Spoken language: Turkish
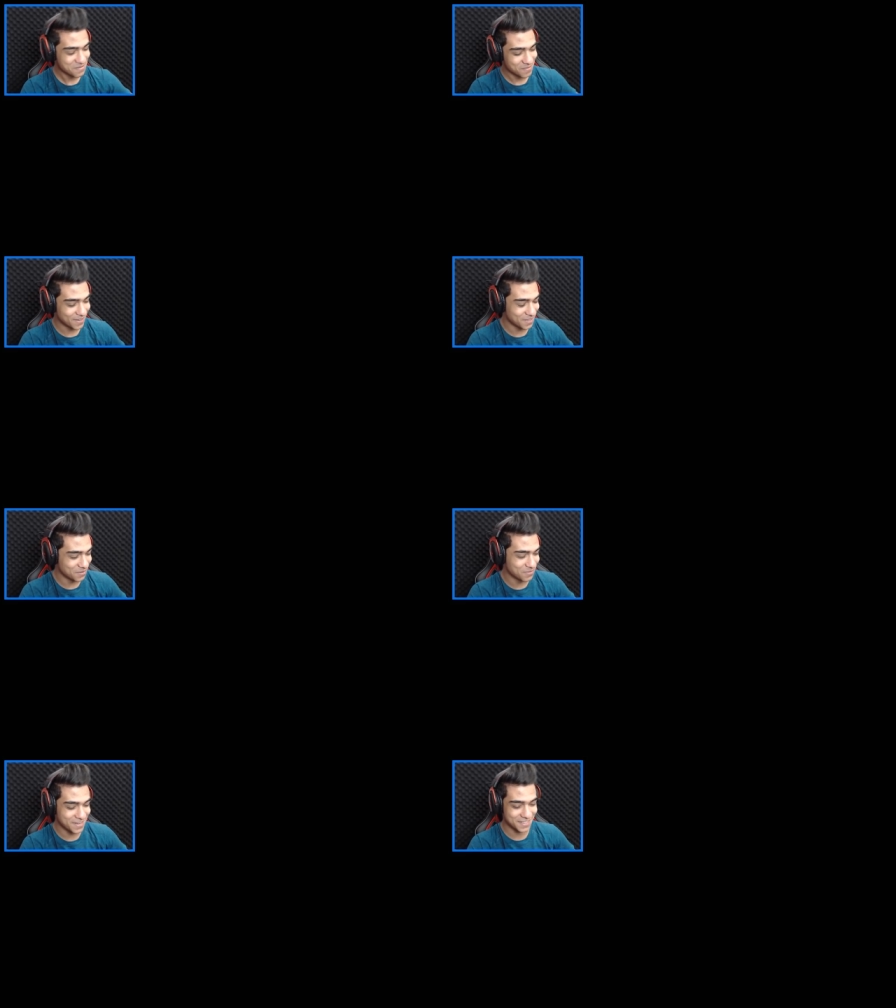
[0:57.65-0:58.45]

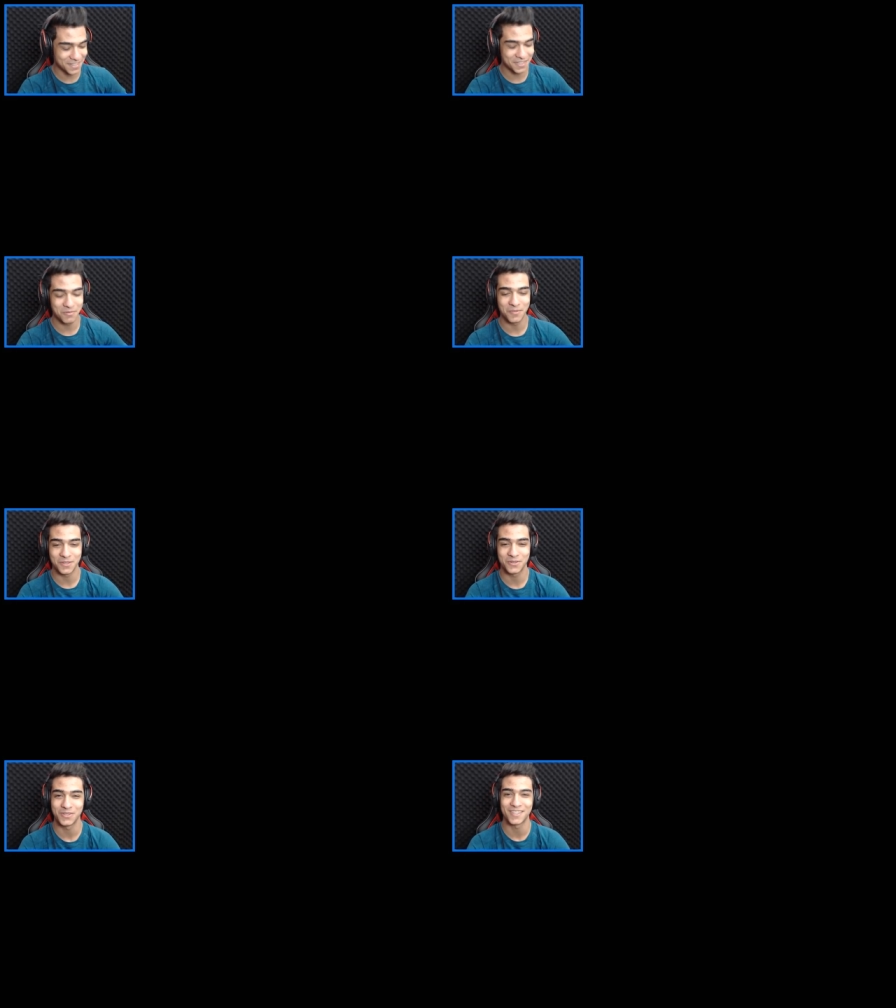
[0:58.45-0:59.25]
Bakalım reis nasıl bir
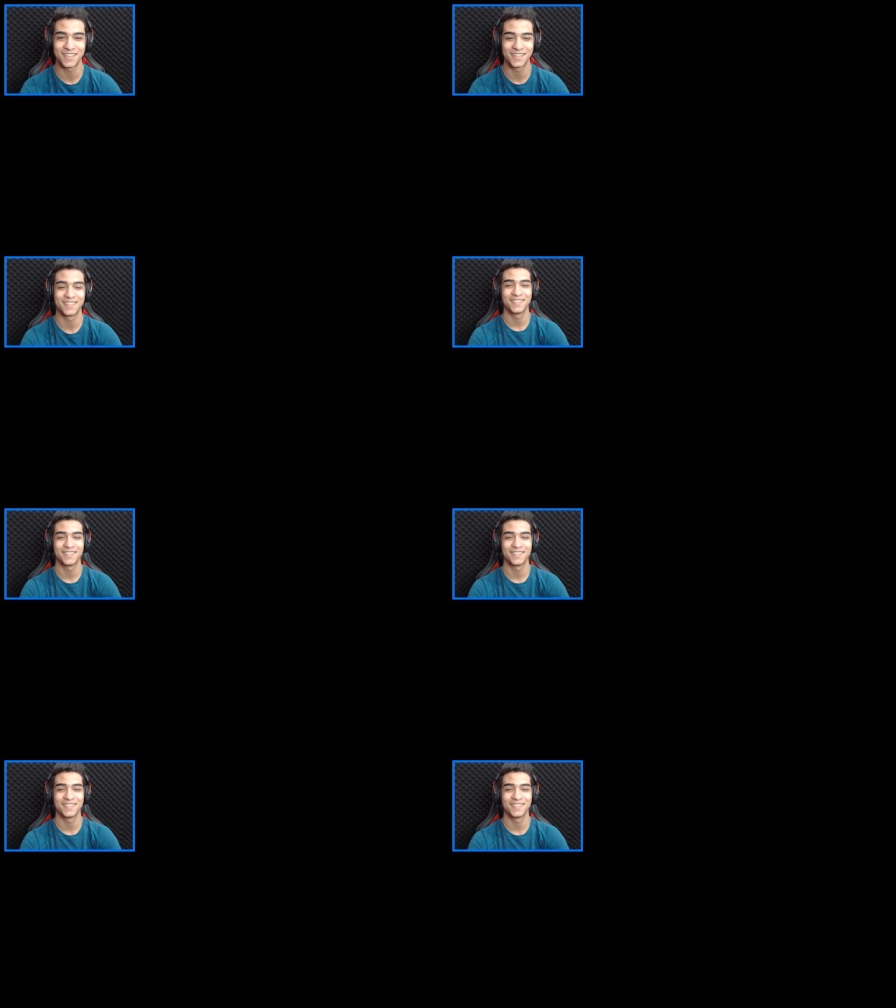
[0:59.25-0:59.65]
maç olacak.